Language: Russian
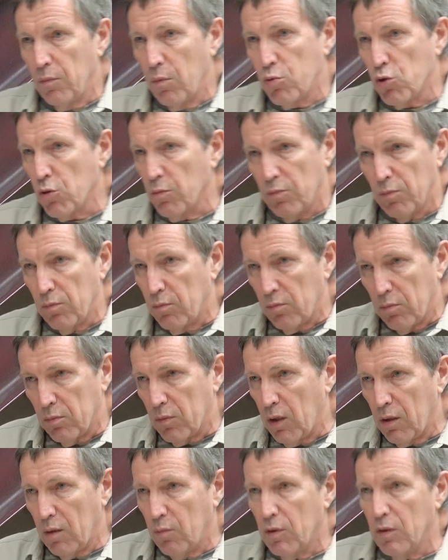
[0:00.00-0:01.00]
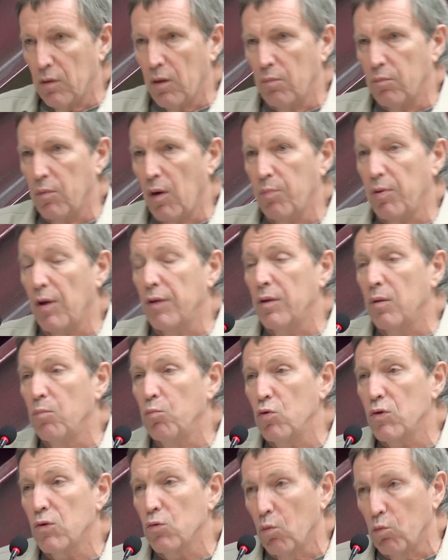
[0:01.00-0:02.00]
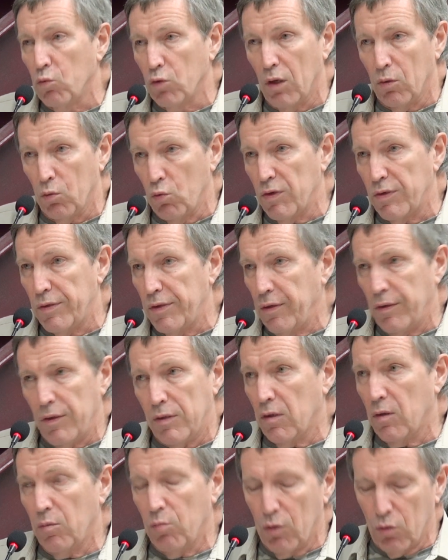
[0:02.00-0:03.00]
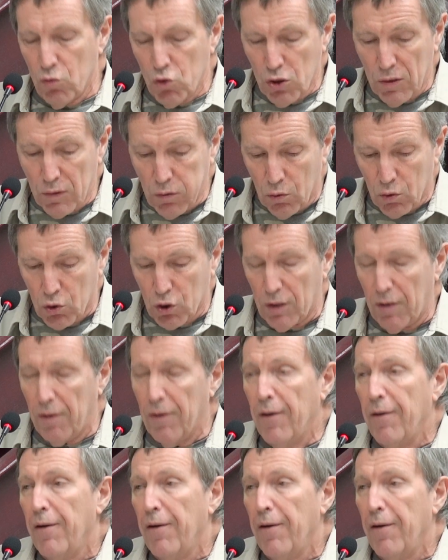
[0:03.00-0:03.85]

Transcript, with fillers: в общем, каким-то обходным путем удалось сделать. Это было очень сложно.